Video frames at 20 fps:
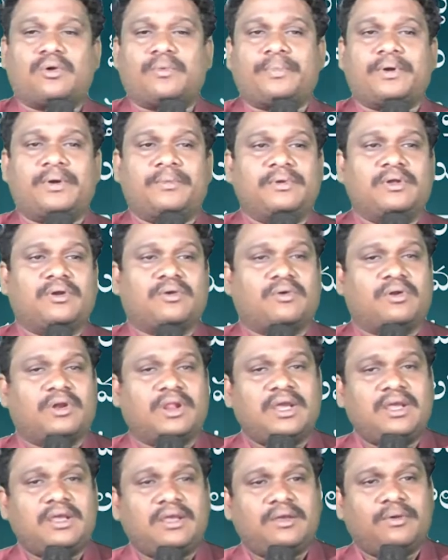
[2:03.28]
రూపంలో
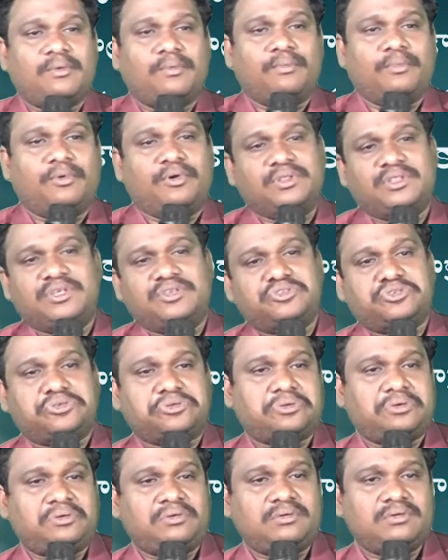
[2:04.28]
కూడా
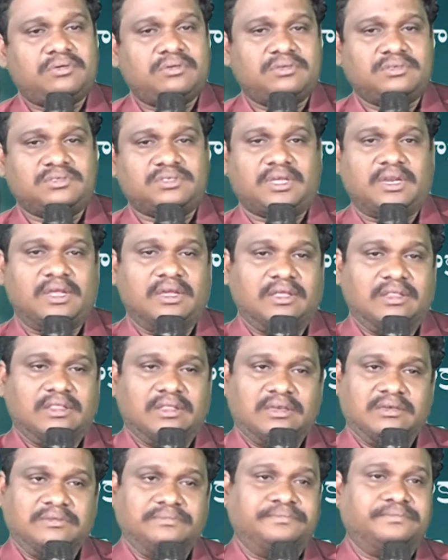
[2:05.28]
బోధించటం
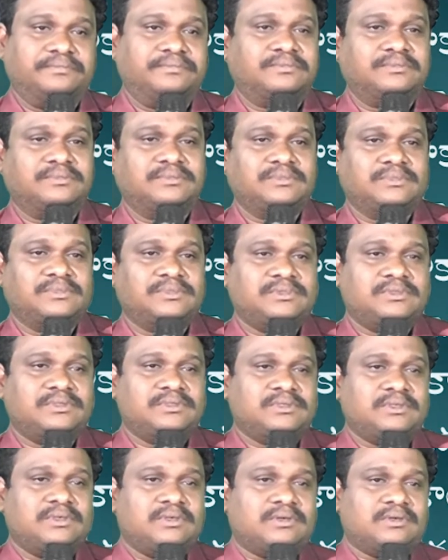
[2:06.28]
జరిగింది
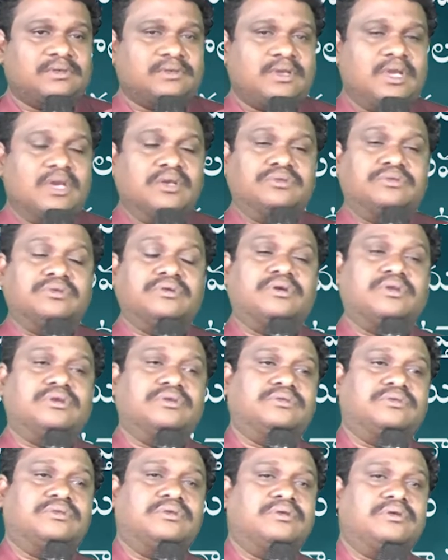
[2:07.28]

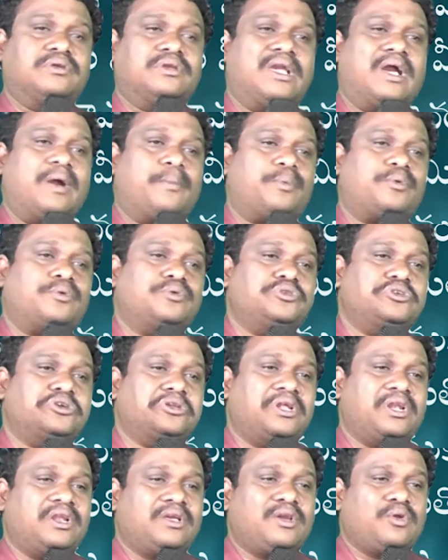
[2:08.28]
యేసుక్రీస్తుని జ్ఞాపకం
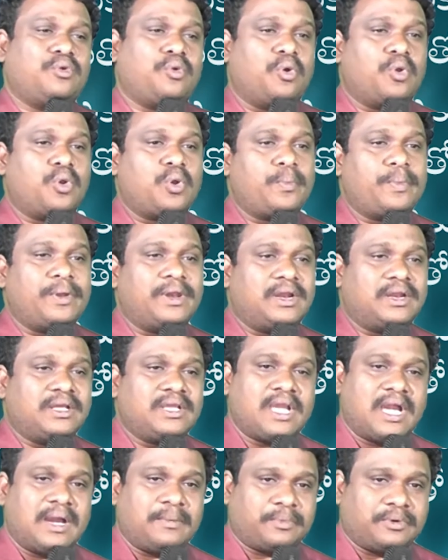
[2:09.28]
చేయడానికి గొర్రె పిల్లను
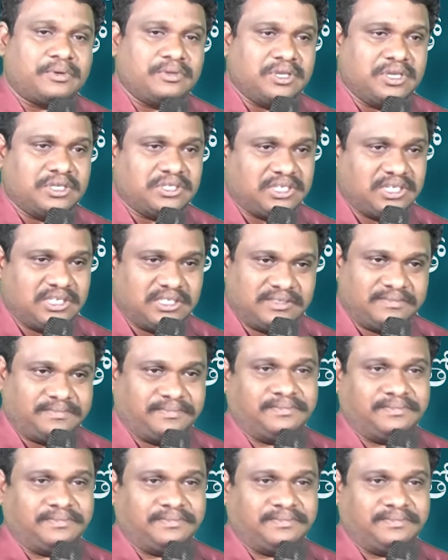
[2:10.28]
జ్ఞాపకం చేశాడు